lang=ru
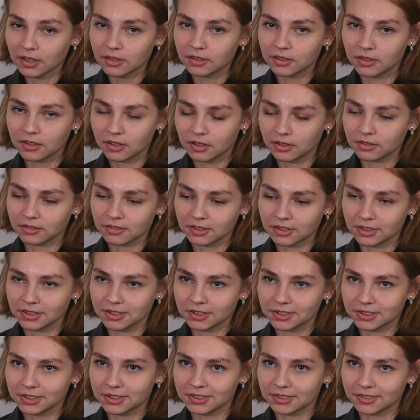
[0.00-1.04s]
Да,
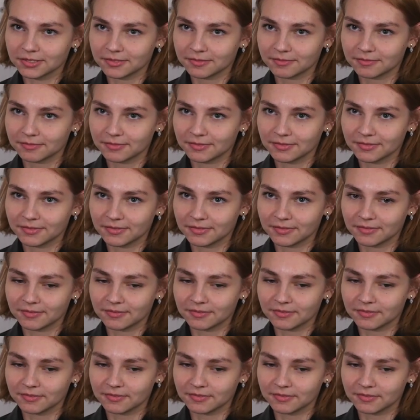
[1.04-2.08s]
конечно.
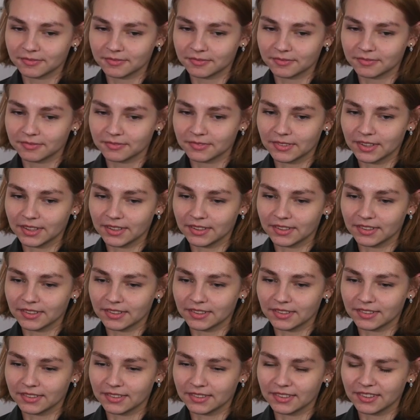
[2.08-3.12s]
Но
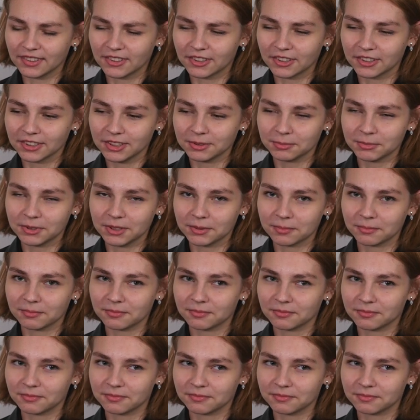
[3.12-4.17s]
они мне
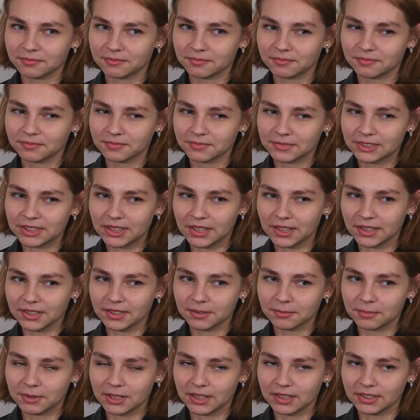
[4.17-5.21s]
средние
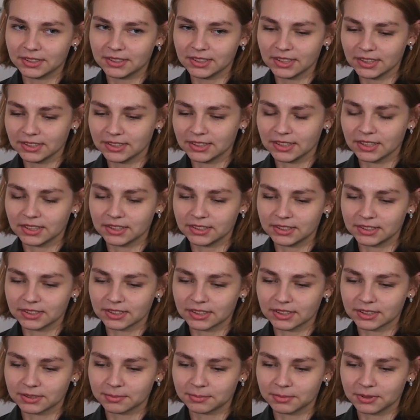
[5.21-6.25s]
пригодились. Я один
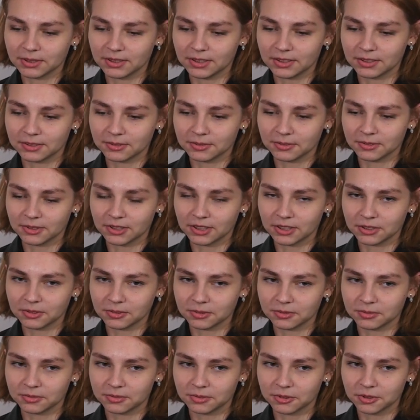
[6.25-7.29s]
раз подглянула
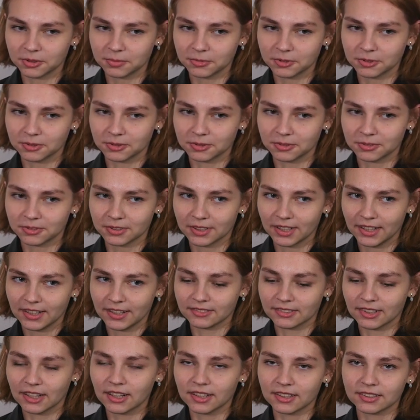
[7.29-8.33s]
одну формулу.
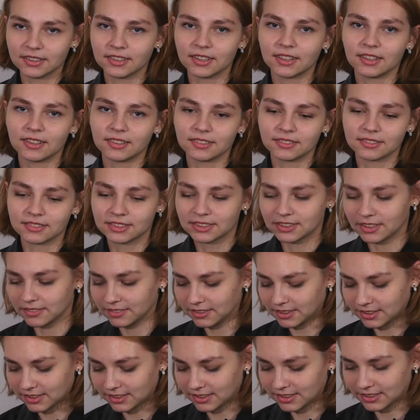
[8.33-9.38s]
А, да,
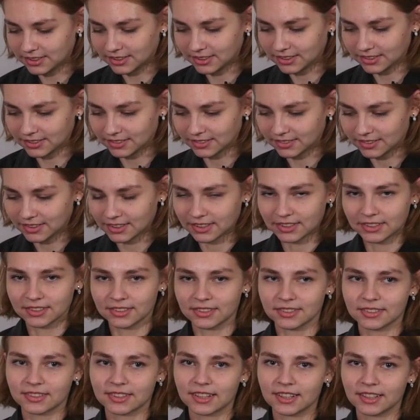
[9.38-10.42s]
совет один.
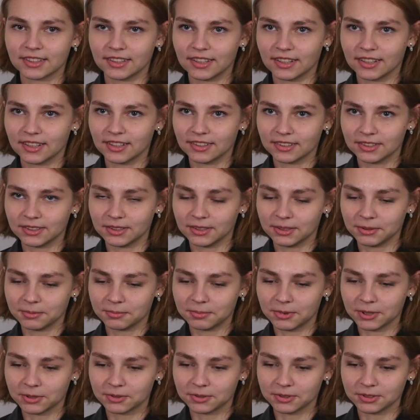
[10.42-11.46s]
А, когда ты
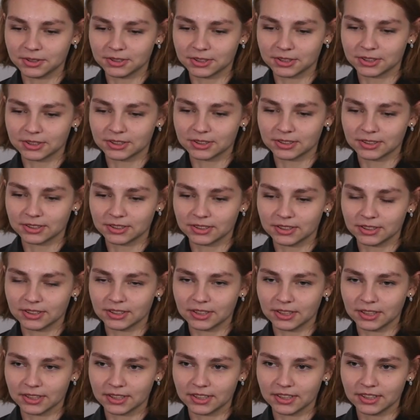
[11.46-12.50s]
приходишь а, на
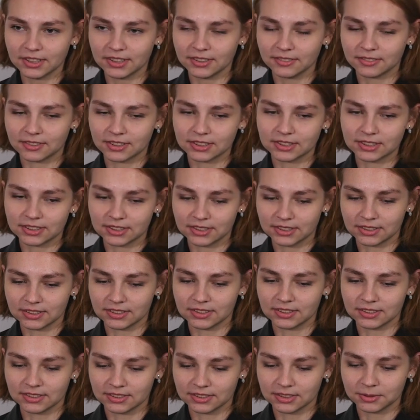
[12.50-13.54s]
ЕГЭ и вас
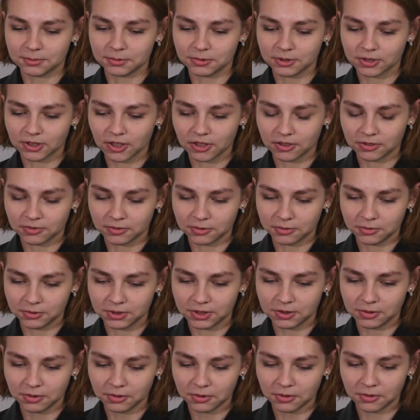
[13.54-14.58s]
а, запускают в
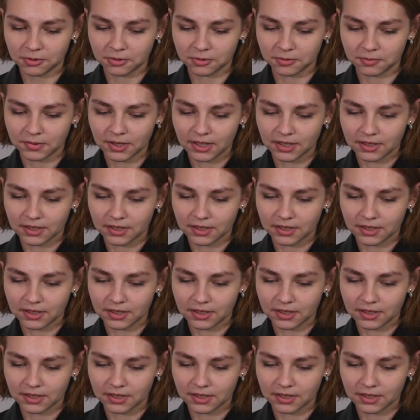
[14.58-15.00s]
аудиторию,